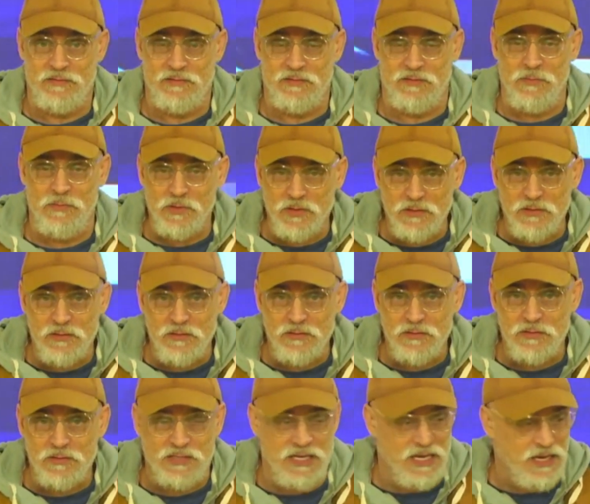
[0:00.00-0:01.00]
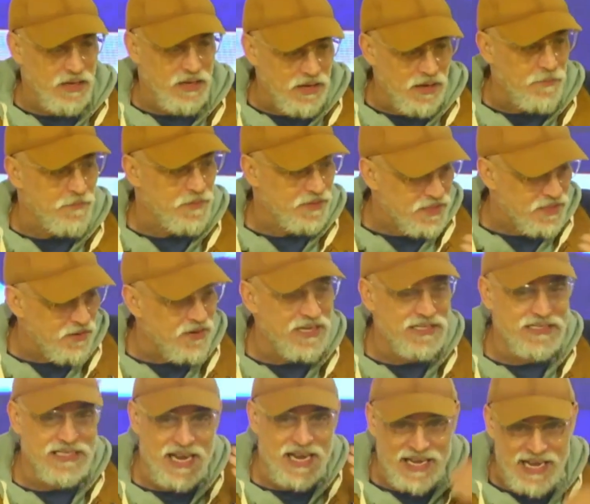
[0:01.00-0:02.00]
¿Cómo? Sí, empezaron a
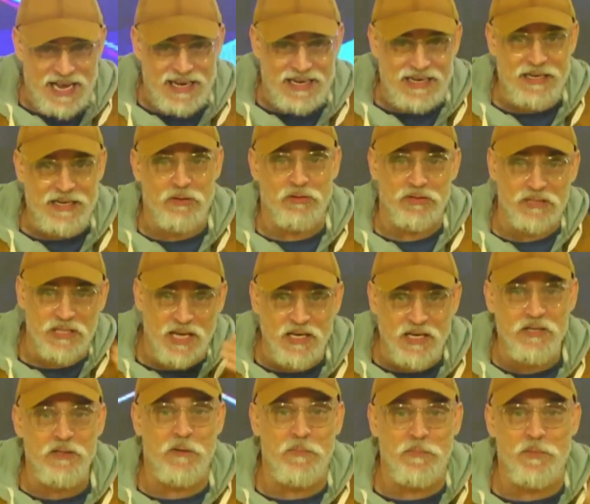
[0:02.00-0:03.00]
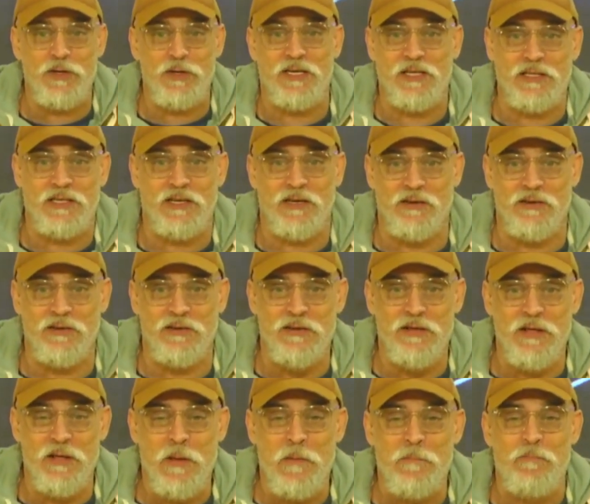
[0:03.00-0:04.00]
sacarle contenido político
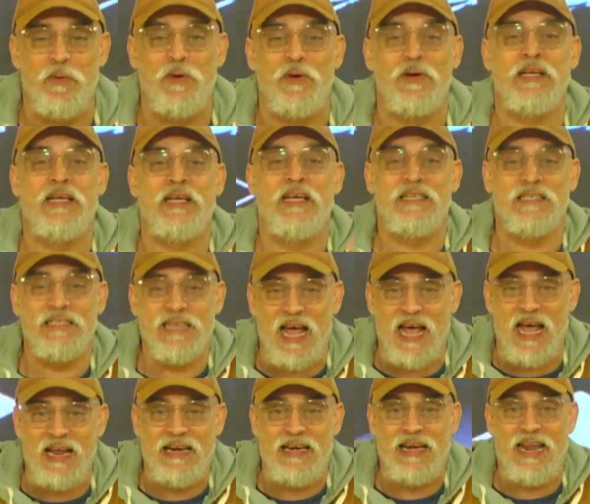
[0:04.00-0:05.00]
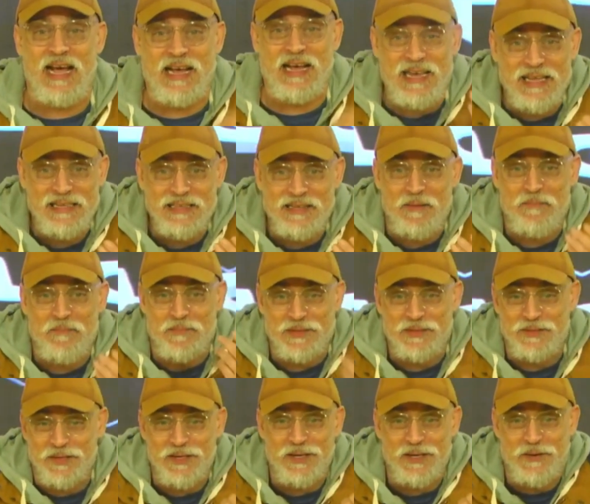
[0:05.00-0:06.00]
porque ya la gente
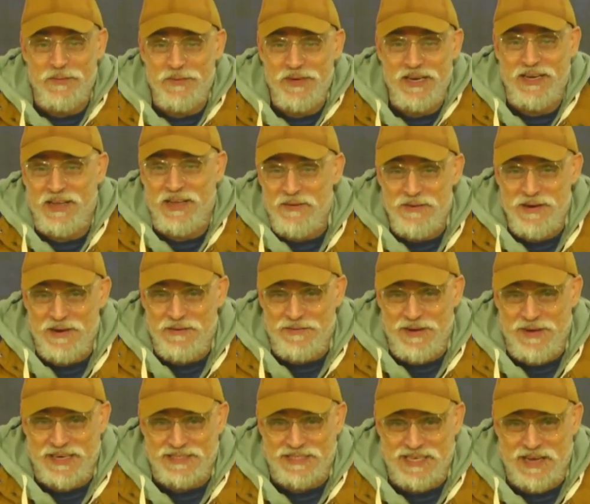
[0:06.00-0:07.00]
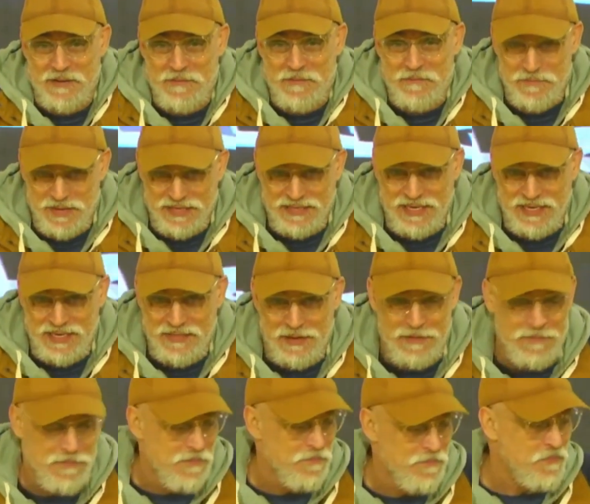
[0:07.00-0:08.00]
empezó a descubrir que es una farsa, ¿me
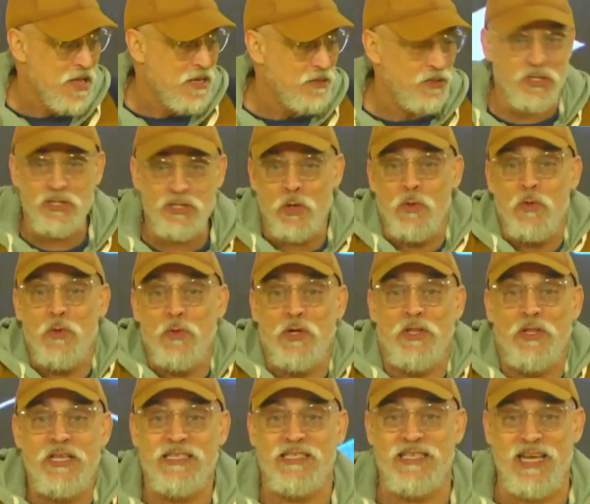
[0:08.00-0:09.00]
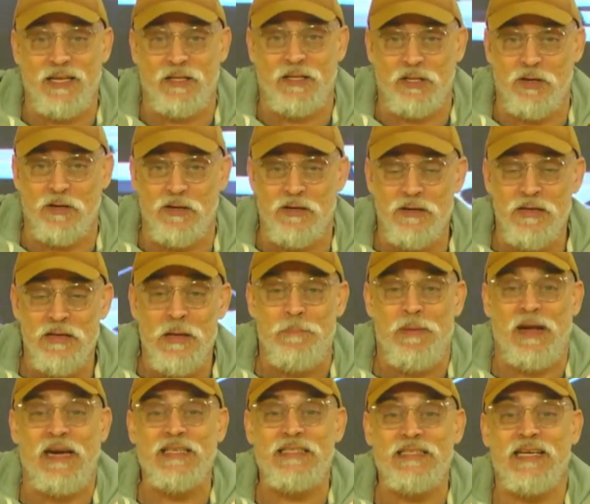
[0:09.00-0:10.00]
entiendes? Entonces, cuando uno dice esto,
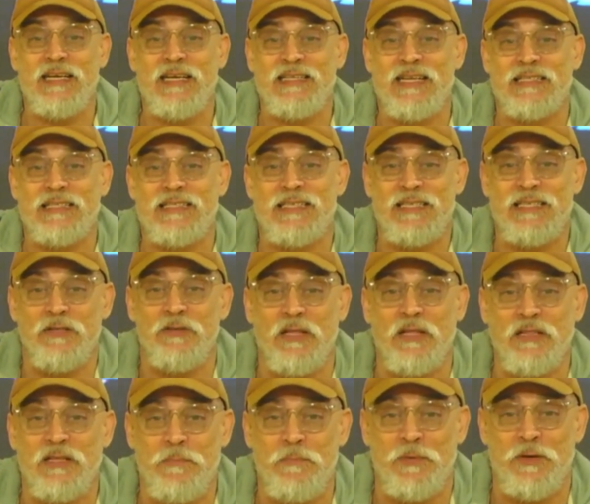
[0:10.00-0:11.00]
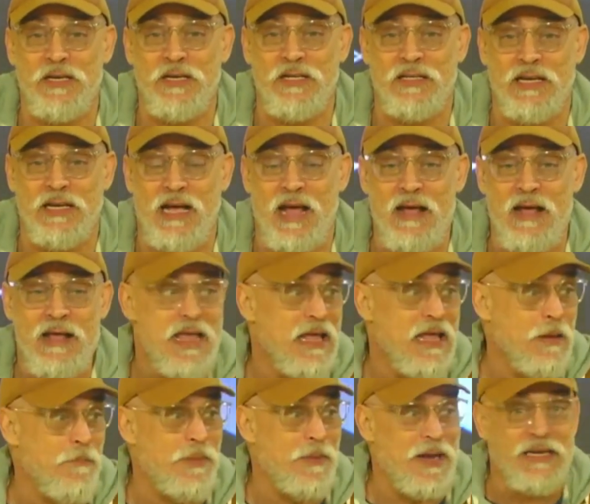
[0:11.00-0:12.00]
parece que estás haciendo antipolítica
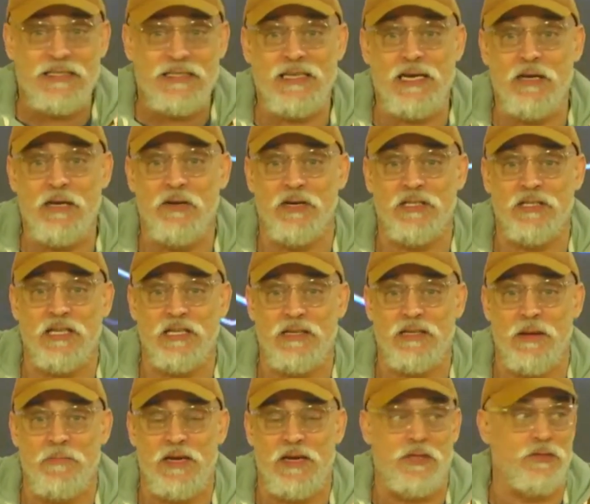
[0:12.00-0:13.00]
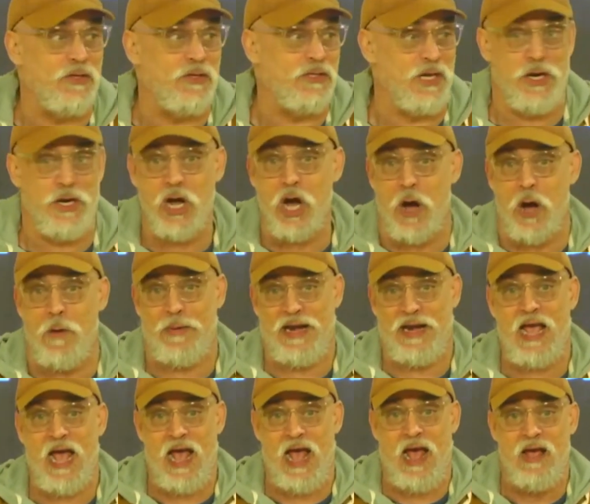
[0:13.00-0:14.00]
y parece que los que te están mirando dicen, no,
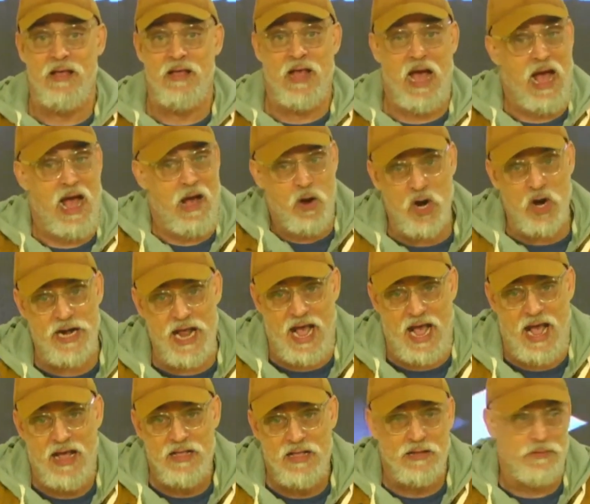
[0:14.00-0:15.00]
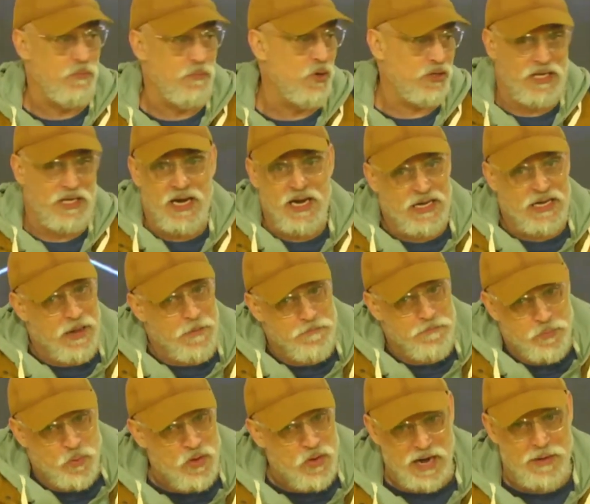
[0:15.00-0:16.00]
pará, ahora vos tenés que
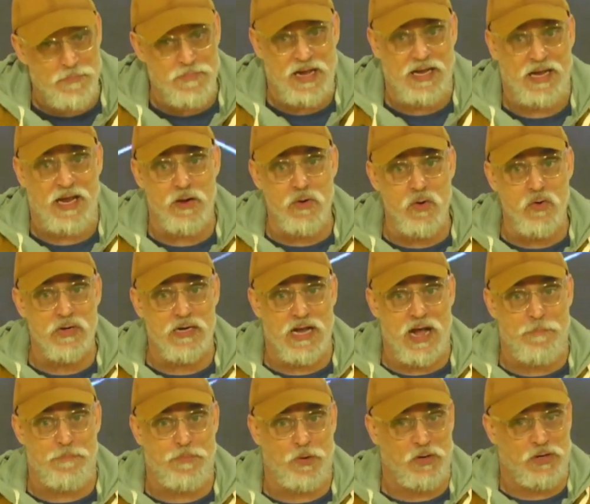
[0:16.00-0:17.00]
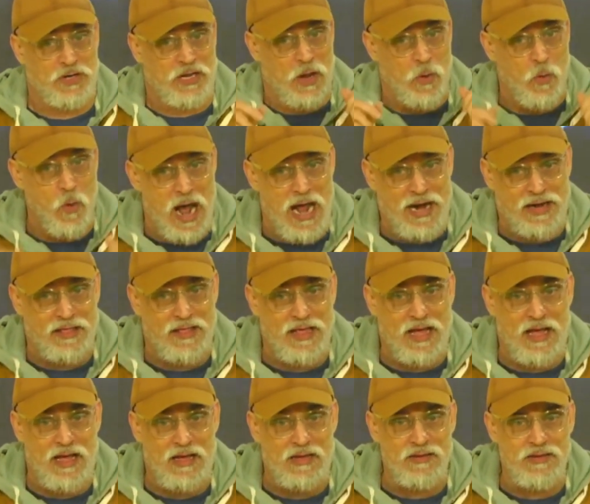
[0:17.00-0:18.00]
empujar más que nunca, porque
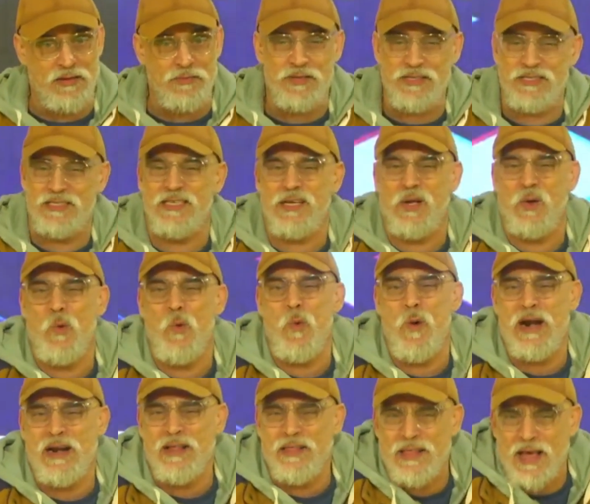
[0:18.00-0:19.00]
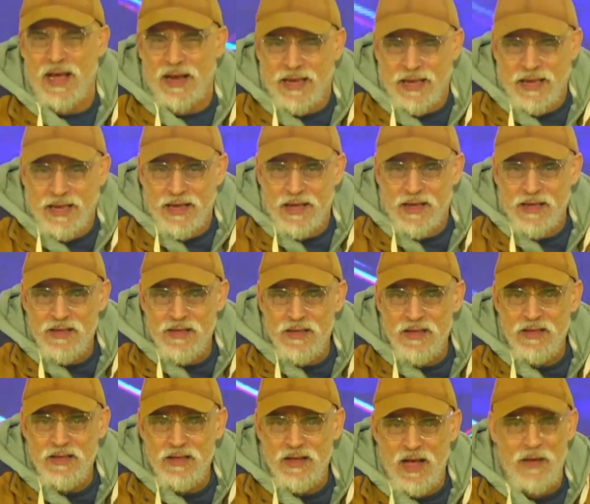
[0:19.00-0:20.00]
guarda. Sí, guarda qué.
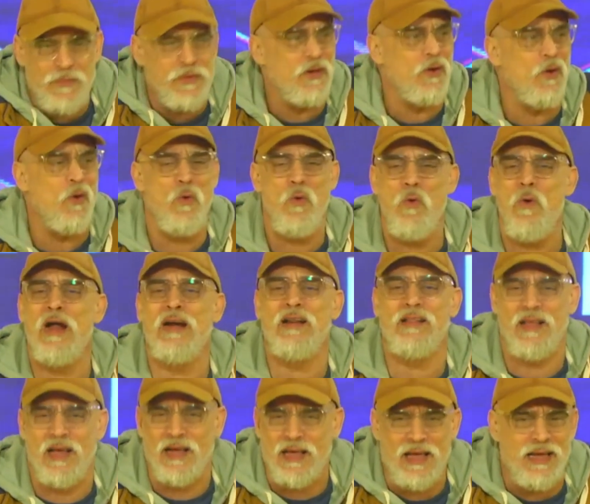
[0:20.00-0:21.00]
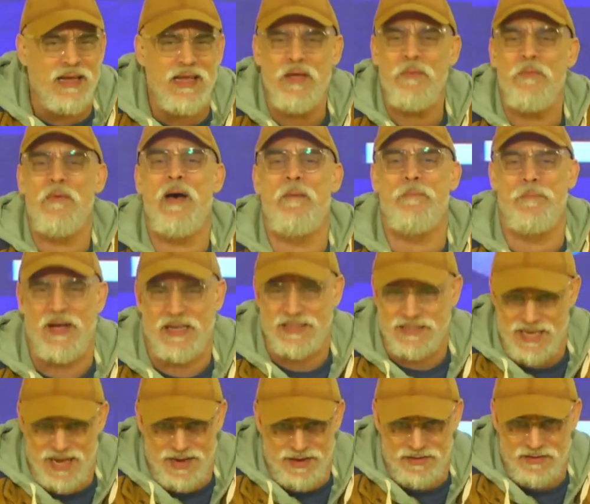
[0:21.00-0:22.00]
A ver, guarda qué? ¿qué va a
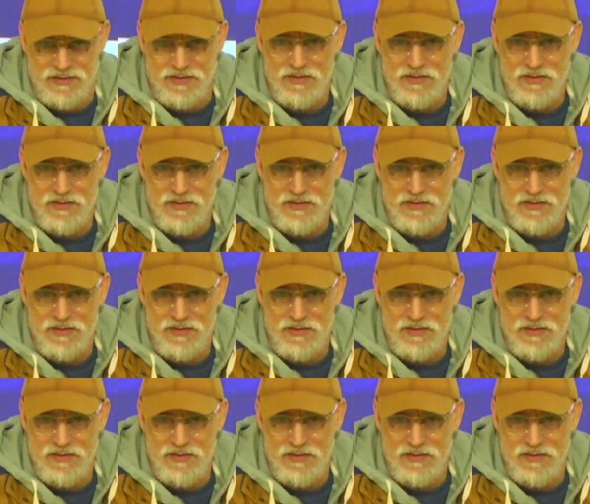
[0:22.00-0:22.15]
pasar?